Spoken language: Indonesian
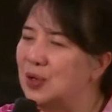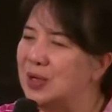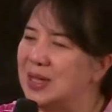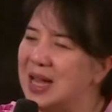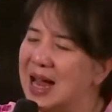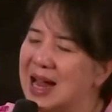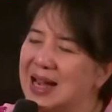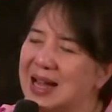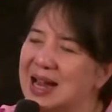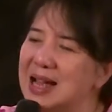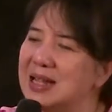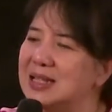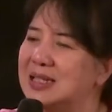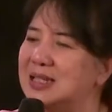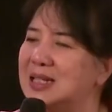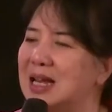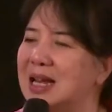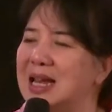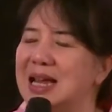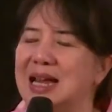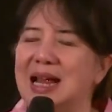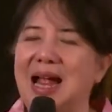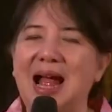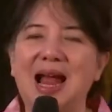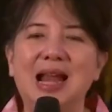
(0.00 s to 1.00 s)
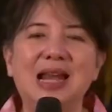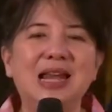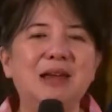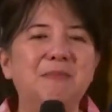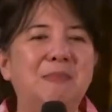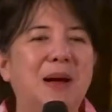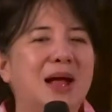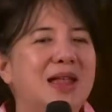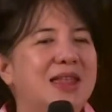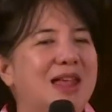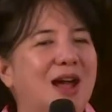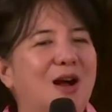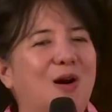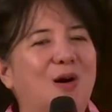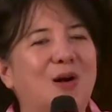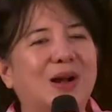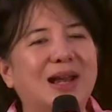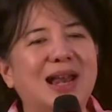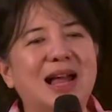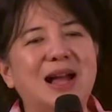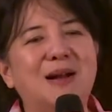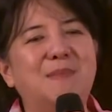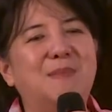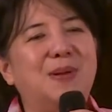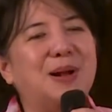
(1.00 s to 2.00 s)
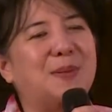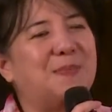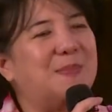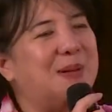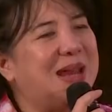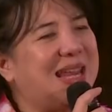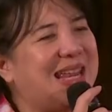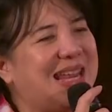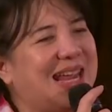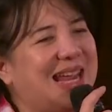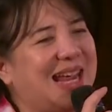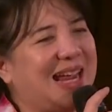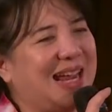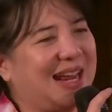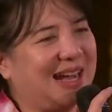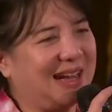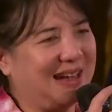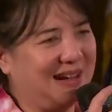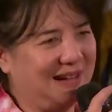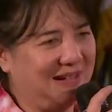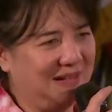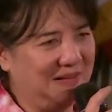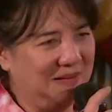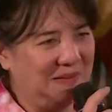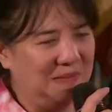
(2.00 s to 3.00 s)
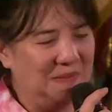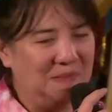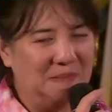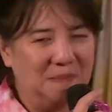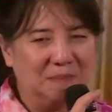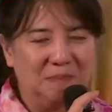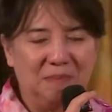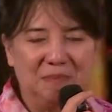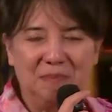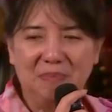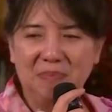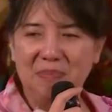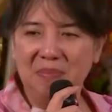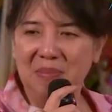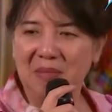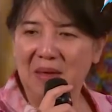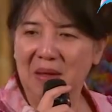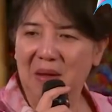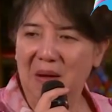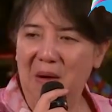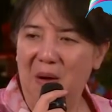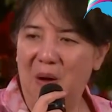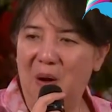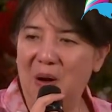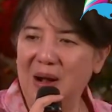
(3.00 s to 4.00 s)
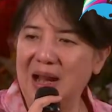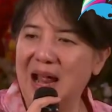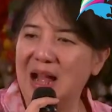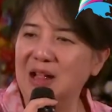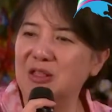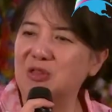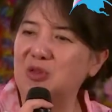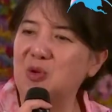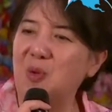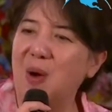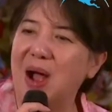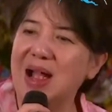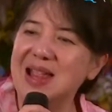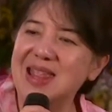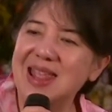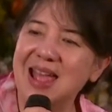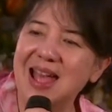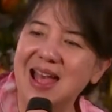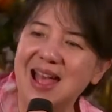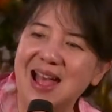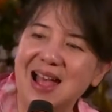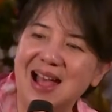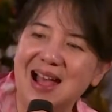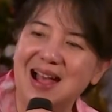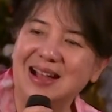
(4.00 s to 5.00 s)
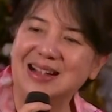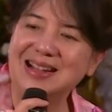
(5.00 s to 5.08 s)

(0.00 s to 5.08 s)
Saudara seringkali banyak orang berpikir orang tuanya